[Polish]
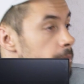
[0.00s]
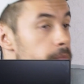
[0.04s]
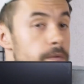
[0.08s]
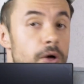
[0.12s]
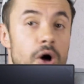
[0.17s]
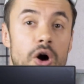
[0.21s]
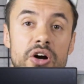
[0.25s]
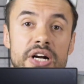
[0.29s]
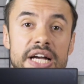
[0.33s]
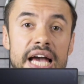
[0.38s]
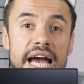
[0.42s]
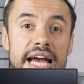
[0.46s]

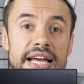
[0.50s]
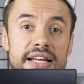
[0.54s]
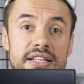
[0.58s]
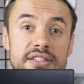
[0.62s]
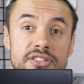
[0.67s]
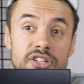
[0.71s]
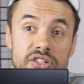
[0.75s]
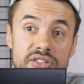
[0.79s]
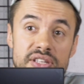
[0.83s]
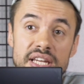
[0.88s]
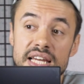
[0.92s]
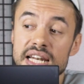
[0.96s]
Okej, okay,
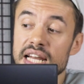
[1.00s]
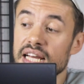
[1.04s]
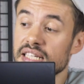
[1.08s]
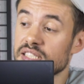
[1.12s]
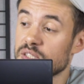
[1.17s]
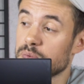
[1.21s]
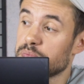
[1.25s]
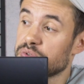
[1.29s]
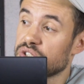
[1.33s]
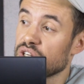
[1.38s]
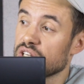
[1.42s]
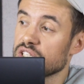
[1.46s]
to teraz
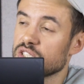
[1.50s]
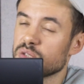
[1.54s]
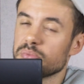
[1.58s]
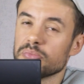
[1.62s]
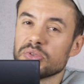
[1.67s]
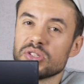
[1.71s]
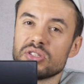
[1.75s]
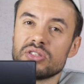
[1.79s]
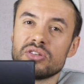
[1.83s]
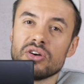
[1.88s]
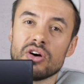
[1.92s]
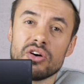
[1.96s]
przejdźmy
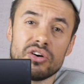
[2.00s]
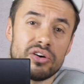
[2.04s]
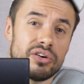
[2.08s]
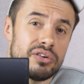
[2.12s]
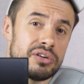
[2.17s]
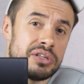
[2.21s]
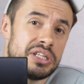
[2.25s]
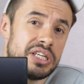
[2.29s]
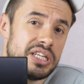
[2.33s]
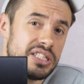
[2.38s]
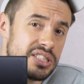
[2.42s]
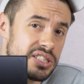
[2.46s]
do
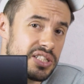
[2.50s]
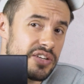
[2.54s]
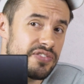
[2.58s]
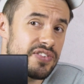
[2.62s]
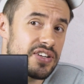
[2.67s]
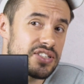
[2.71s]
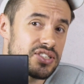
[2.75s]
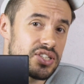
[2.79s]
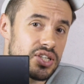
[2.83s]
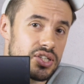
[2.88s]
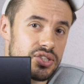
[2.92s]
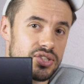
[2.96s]
jeszcze
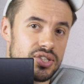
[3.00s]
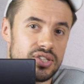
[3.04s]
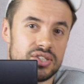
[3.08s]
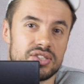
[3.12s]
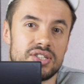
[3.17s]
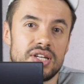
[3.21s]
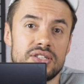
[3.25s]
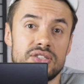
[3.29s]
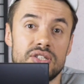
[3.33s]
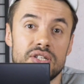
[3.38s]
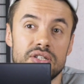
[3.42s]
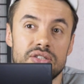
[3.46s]
ważniejszych
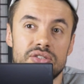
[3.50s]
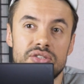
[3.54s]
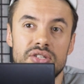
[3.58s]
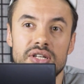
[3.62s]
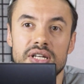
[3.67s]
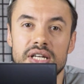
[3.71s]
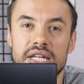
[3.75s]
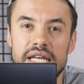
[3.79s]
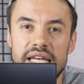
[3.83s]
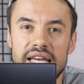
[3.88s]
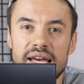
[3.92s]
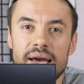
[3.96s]
rzeczy,
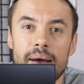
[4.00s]
czyli